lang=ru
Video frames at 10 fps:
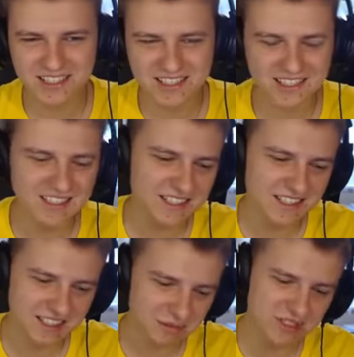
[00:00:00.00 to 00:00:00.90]
И
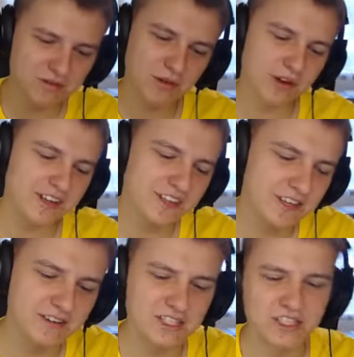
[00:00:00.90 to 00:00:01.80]
я по звуку ориентировался,